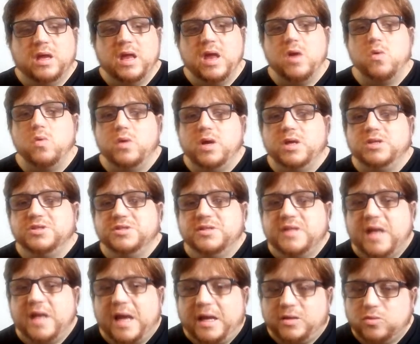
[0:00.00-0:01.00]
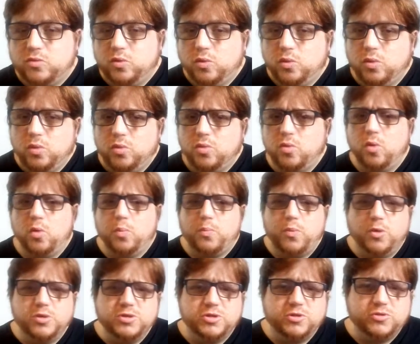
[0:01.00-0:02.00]
É um candidato com
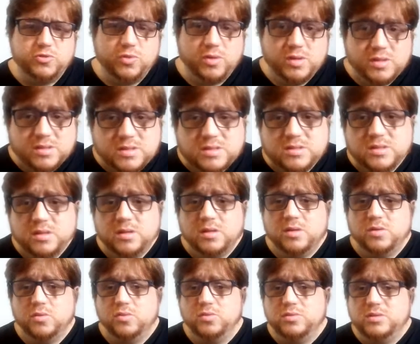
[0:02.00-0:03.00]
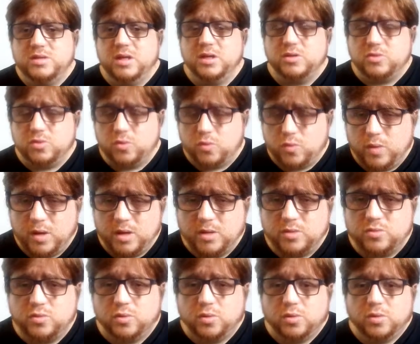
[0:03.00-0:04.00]
posições um tanto
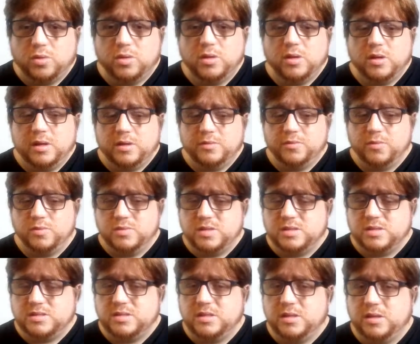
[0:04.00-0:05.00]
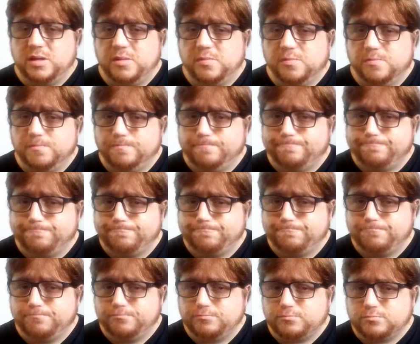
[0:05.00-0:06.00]
quanto, vamos dizer assim,
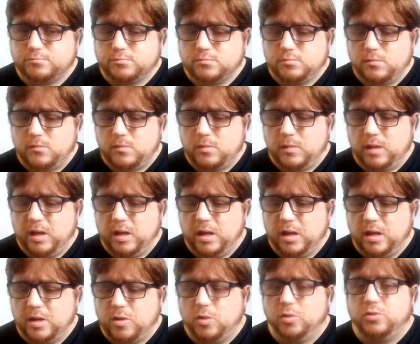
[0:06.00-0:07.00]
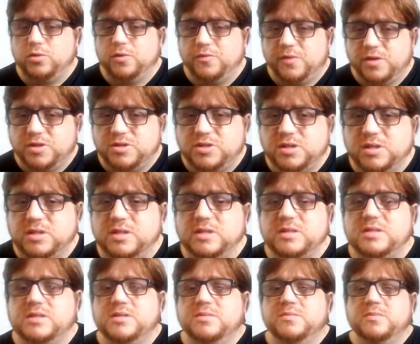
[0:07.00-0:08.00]
ah,
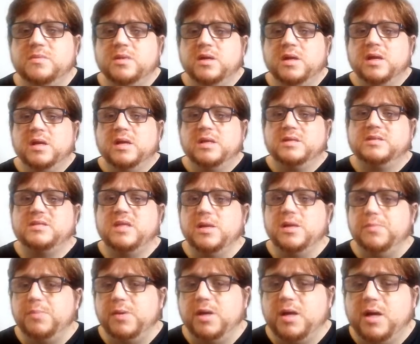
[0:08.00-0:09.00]
controvertidas, sempre